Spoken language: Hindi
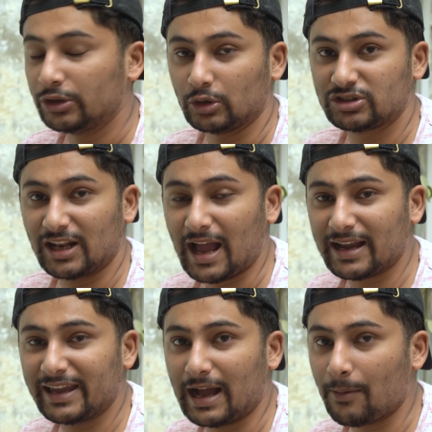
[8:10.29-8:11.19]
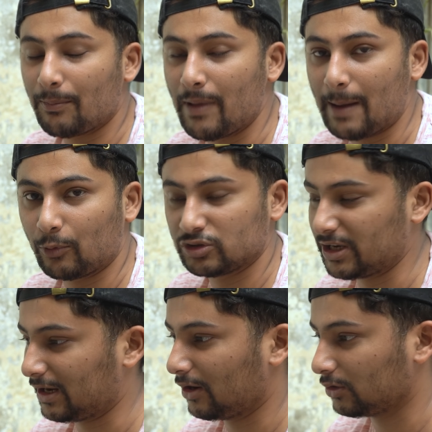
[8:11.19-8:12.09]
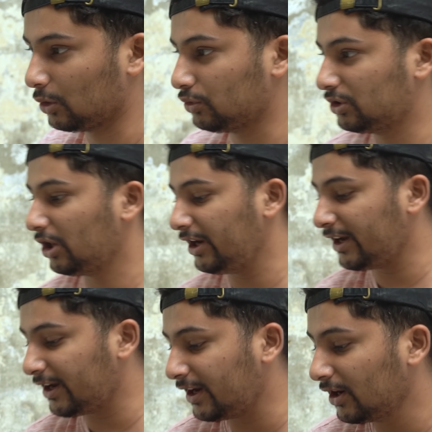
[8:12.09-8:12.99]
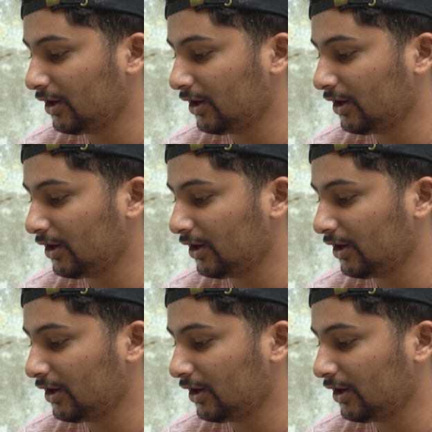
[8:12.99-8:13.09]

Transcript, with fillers: तो चला के अब मैं आपको चेक कराता हूँ थ्री